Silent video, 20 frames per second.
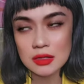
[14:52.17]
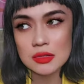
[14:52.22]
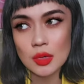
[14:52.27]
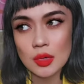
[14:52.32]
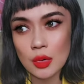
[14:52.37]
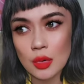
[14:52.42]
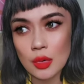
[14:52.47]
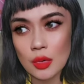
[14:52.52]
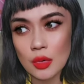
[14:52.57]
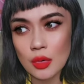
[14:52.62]

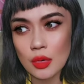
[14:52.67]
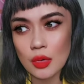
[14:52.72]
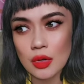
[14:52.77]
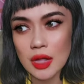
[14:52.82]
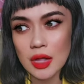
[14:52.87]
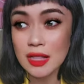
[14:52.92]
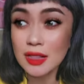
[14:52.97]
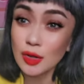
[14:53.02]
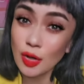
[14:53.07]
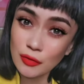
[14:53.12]
So,
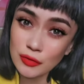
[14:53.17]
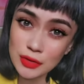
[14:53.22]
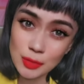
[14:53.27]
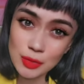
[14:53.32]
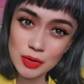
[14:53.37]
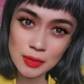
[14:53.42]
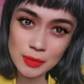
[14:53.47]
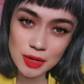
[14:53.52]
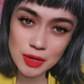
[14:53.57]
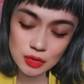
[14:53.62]
and
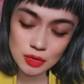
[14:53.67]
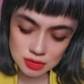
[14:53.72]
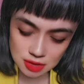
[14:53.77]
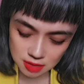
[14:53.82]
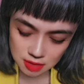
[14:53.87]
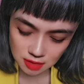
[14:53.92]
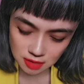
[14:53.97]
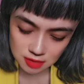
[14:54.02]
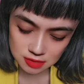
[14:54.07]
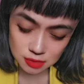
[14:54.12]
comfortable naman ako sa
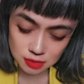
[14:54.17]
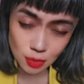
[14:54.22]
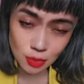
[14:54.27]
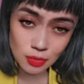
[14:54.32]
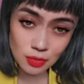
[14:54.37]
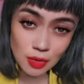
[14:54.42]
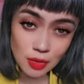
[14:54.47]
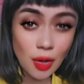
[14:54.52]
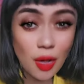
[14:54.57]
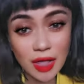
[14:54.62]
kanya.
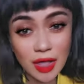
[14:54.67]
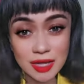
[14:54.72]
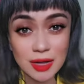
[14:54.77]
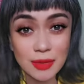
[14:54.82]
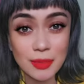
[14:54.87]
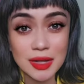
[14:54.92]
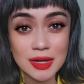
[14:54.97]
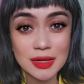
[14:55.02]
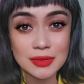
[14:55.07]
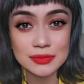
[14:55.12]
So, okay
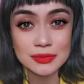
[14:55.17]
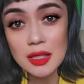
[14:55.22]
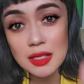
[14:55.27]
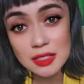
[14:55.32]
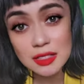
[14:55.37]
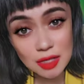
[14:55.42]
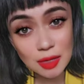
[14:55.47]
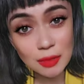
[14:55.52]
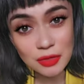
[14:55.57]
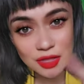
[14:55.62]
naman
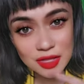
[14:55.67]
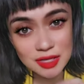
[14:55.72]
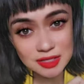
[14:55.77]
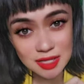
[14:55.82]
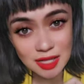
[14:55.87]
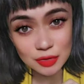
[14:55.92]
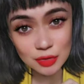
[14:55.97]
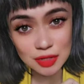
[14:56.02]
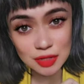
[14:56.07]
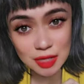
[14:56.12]
some things
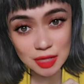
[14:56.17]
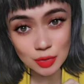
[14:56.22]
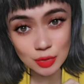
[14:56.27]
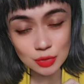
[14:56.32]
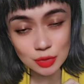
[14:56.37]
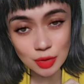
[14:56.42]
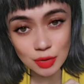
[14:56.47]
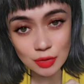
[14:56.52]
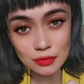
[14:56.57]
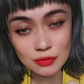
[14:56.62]
lang to take
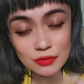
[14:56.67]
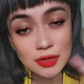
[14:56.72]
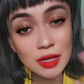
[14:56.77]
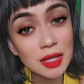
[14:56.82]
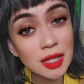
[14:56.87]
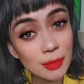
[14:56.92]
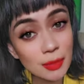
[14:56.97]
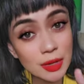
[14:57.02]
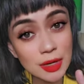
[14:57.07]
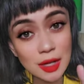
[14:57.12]
note of.
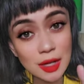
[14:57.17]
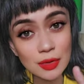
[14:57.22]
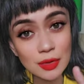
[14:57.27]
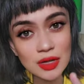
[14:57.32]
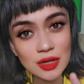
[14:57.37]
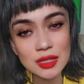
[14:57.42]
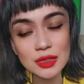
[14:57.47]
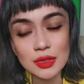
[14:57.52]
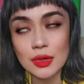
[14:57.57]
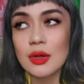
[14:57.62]
Nagkamali ako
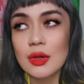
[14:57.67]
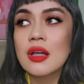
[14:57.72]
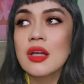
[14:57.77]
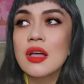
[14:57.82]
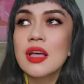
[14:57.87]
dito.